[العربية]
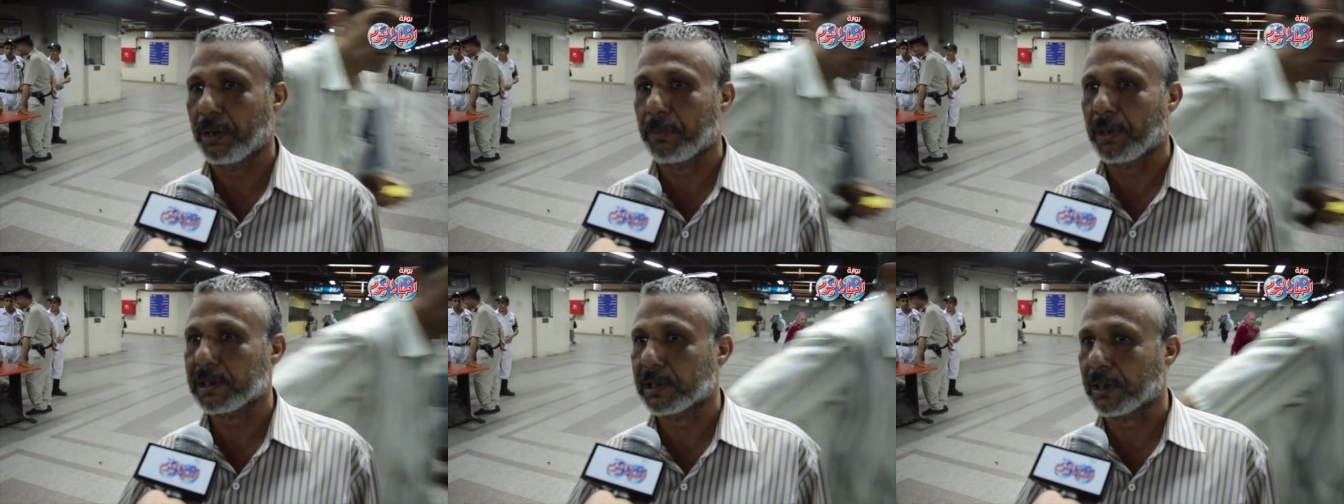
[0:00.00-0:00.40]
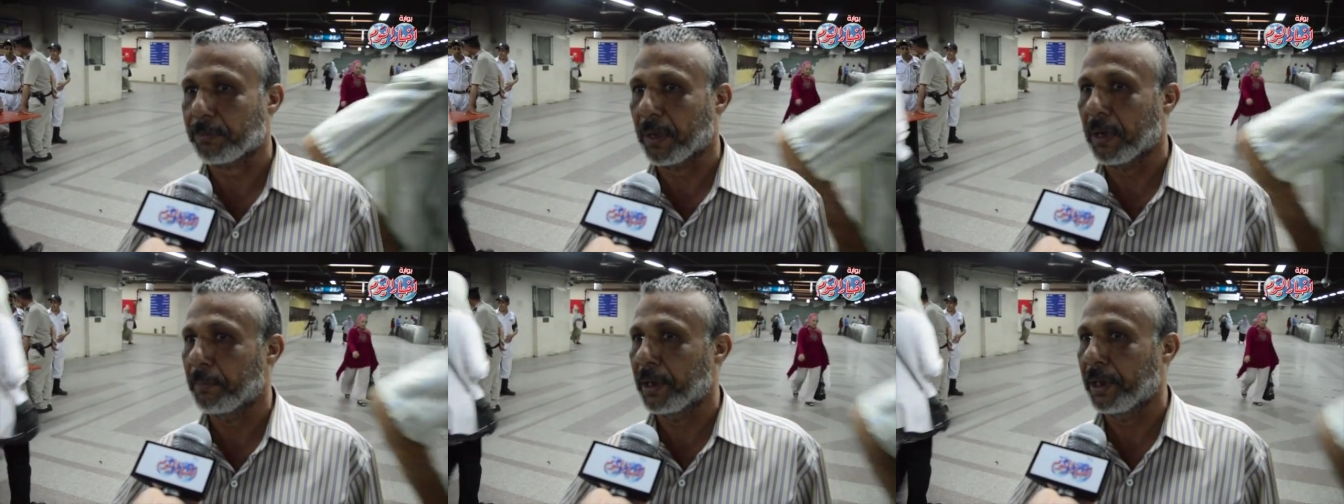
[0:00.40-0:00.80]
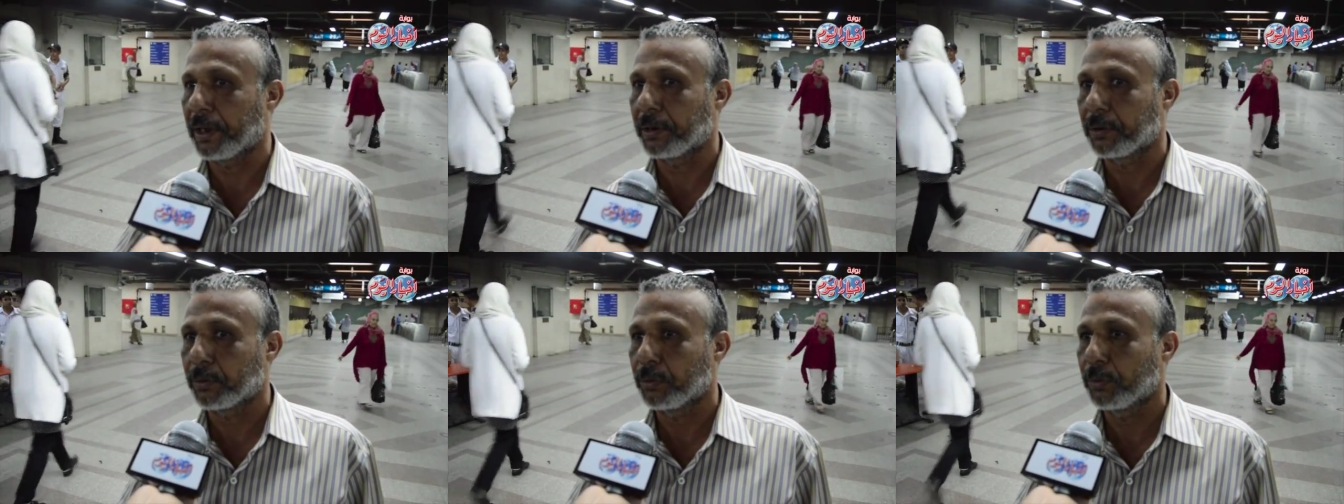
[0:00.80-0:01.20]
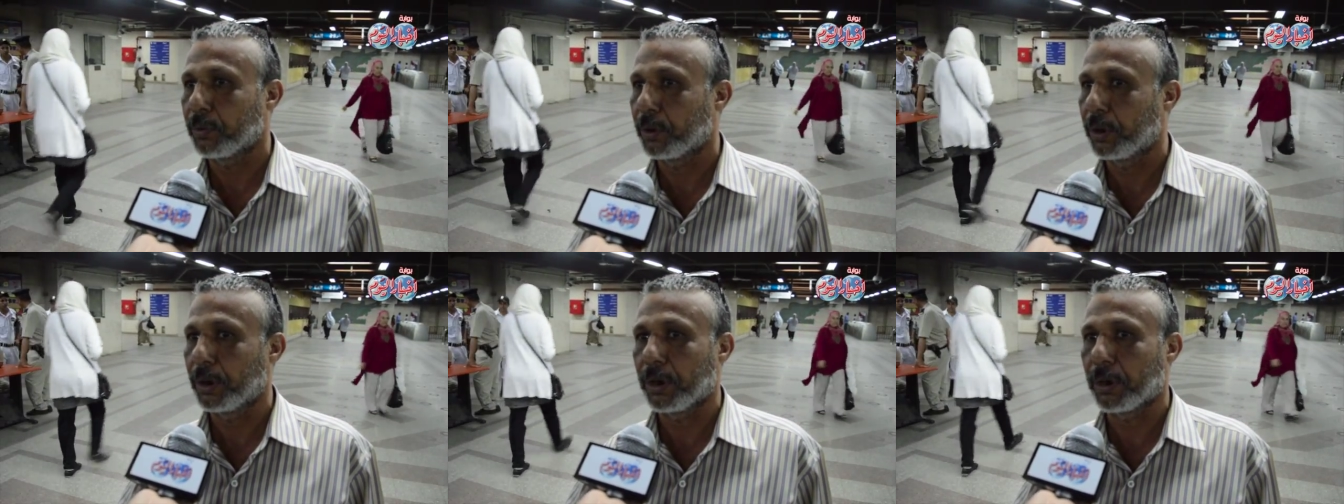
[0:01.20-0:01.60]
مصر بأمان
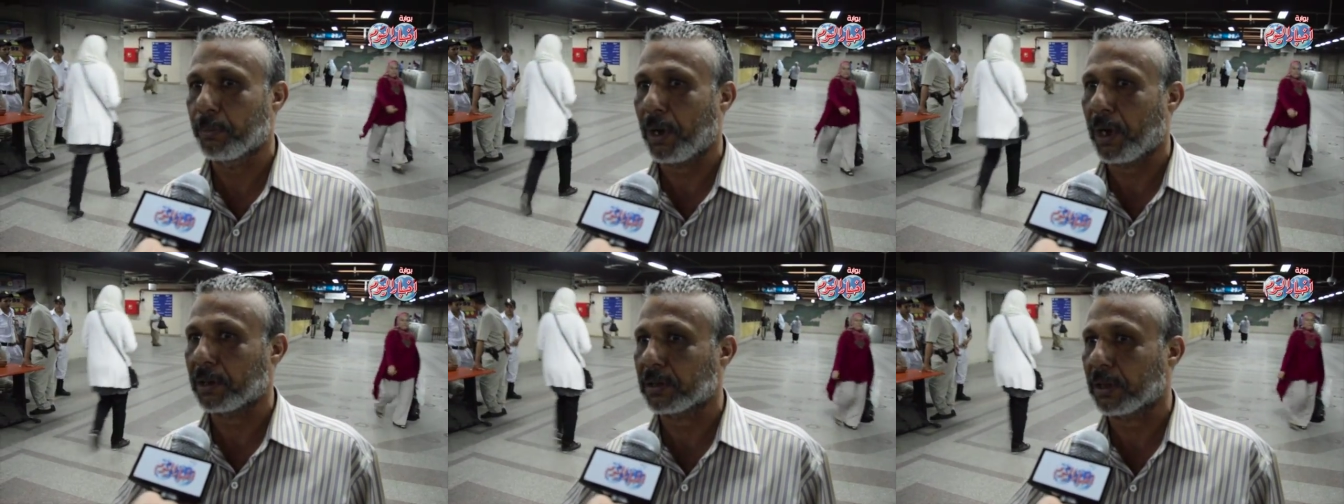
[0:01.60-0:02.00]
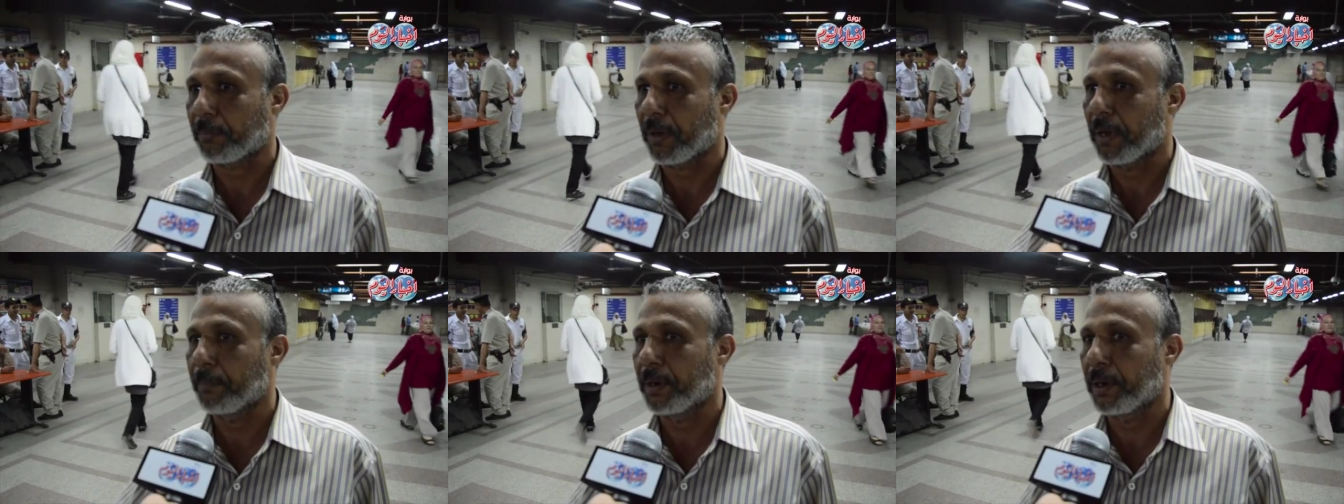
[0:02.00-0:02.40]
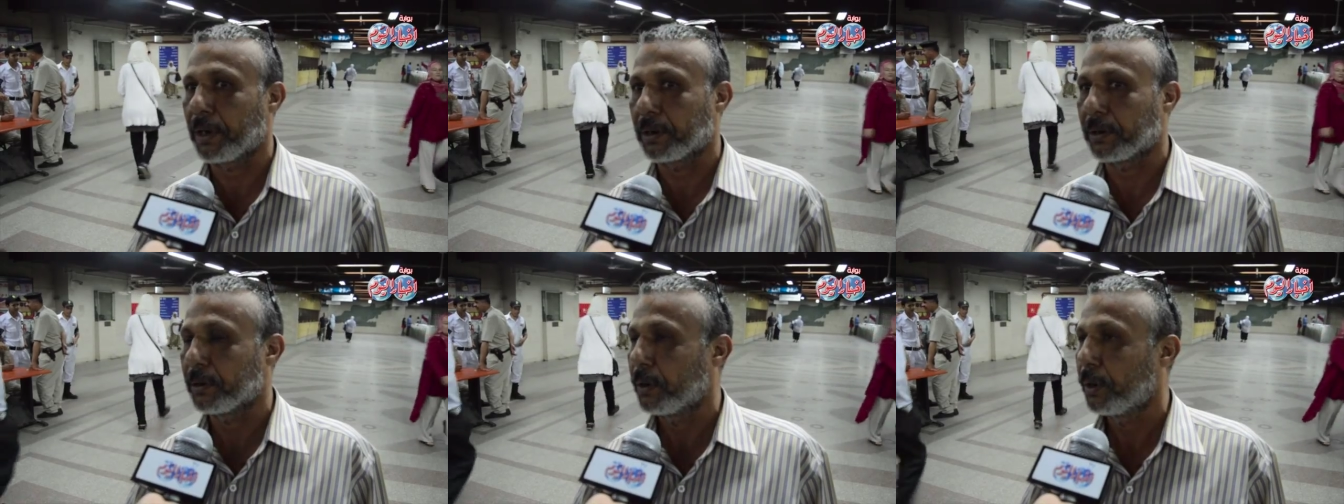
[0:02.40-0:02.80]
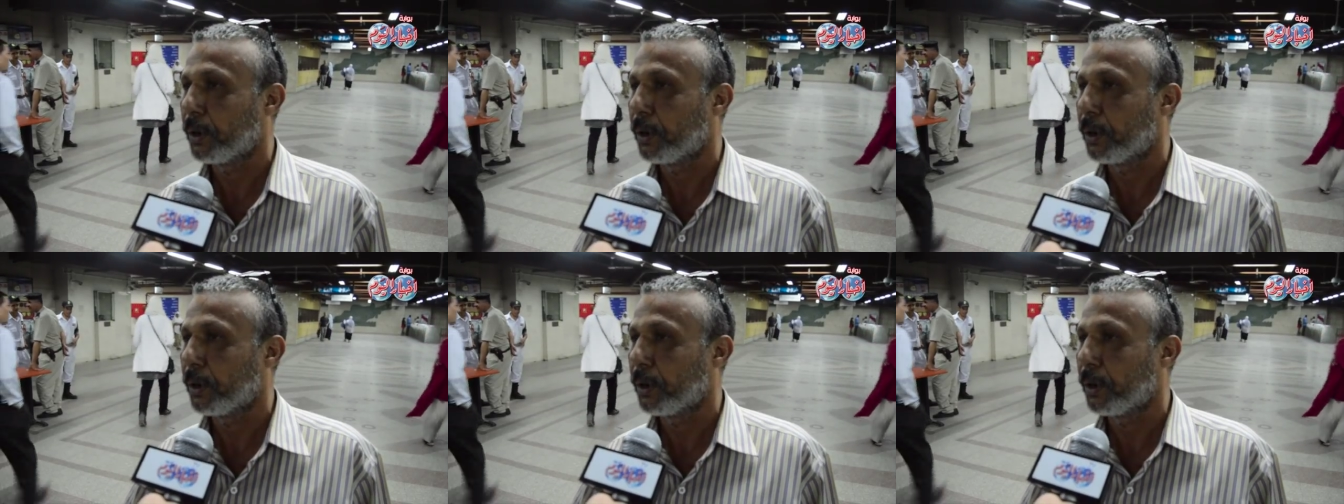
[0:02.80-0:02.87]
والمحطة بأمان